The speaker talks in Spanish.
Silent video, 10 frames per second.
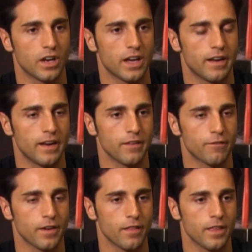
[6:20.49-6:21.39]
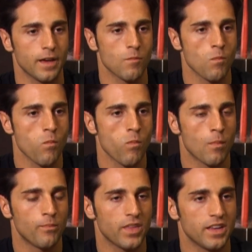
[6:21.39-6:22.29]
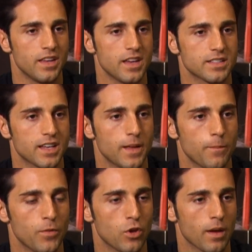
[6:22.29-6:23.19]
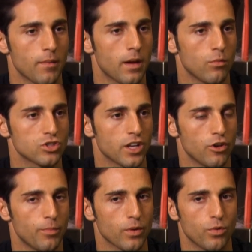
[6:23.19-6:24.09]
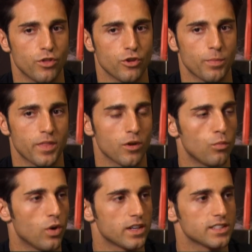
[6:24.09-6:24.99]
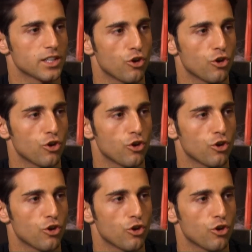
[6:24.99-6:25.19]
La, la diferencia de allí es que lo que hablábamos, de que no hay prejuicio. Yo empecé como un artista